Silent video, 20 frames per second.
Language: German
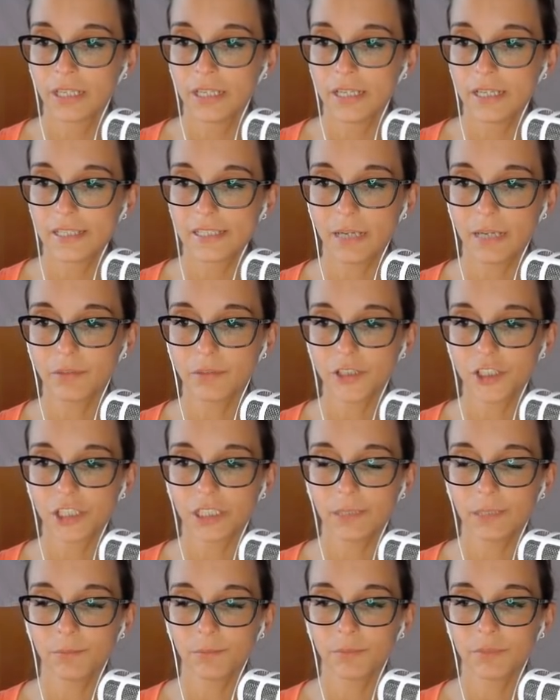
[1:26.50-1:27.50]
Sie haben
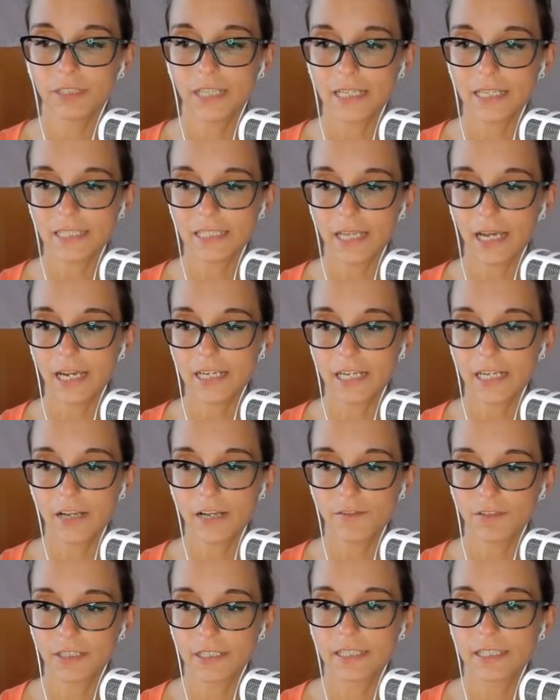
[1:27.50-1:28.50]
geschrieben, das
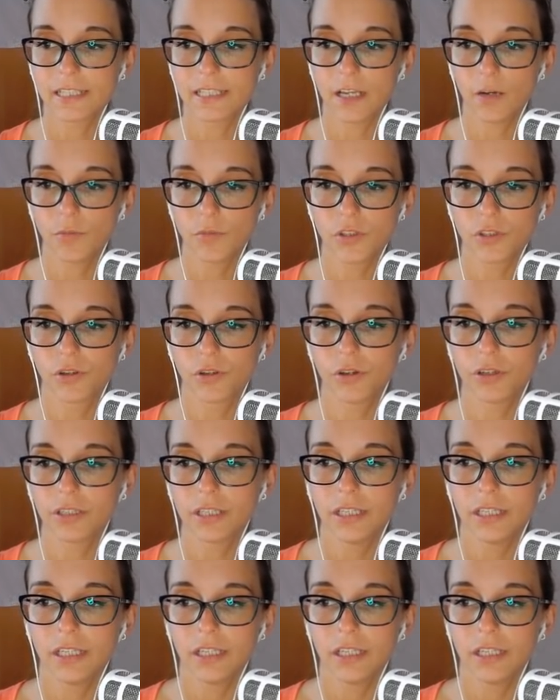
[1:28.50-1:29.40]
Reithalfter des Zaumzeug,